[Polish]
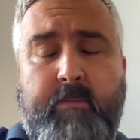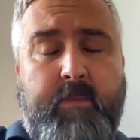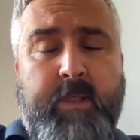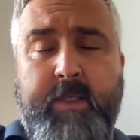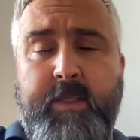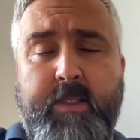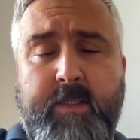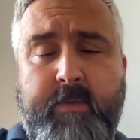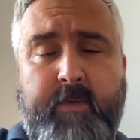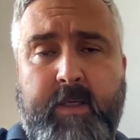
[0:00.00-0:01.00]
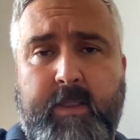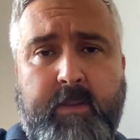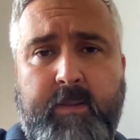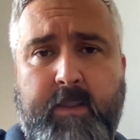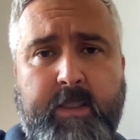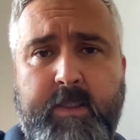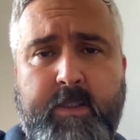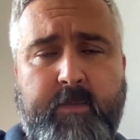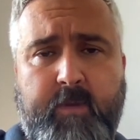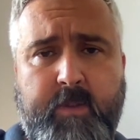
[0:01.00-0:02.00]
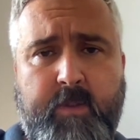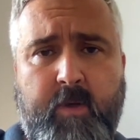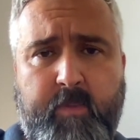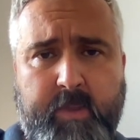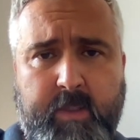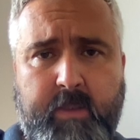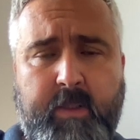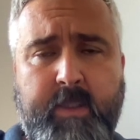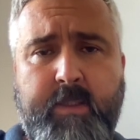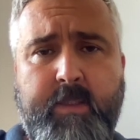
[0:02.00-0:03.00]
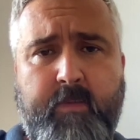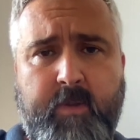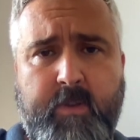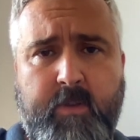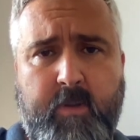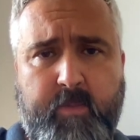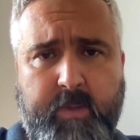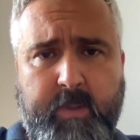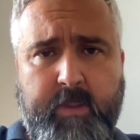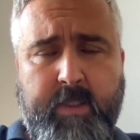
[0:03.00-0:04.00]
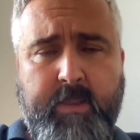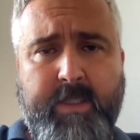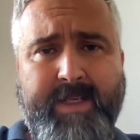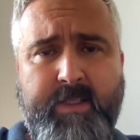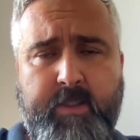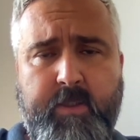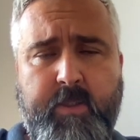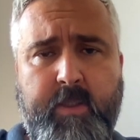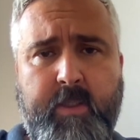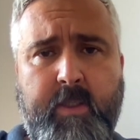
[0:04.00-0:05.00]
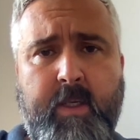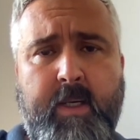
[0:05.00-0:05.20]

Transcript: lenistwa, lenistwo jest dobre, lenistwo jest dobre, tak, lenić się